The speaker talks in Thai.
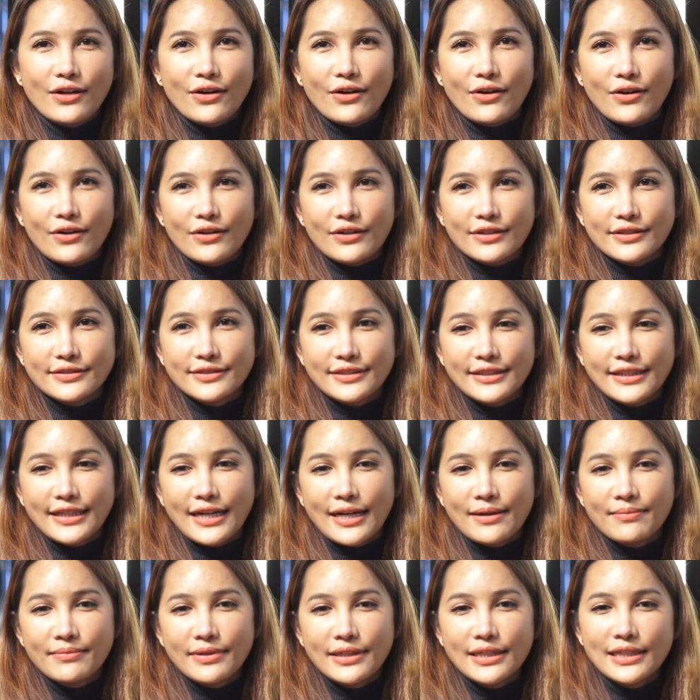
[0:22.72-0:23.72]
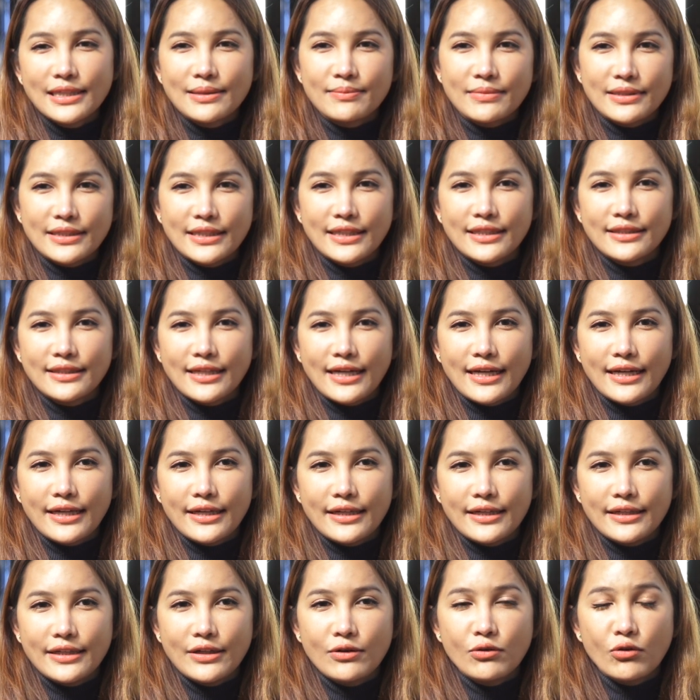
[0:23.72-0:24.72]
ของซีข้ามเพศในประเทศไทย
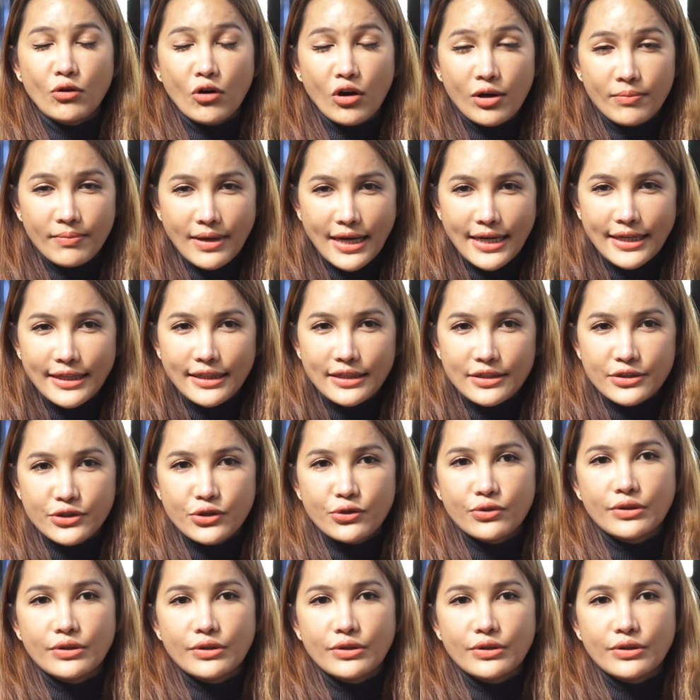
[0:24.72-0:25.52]
ในองค์กรภาคเอกช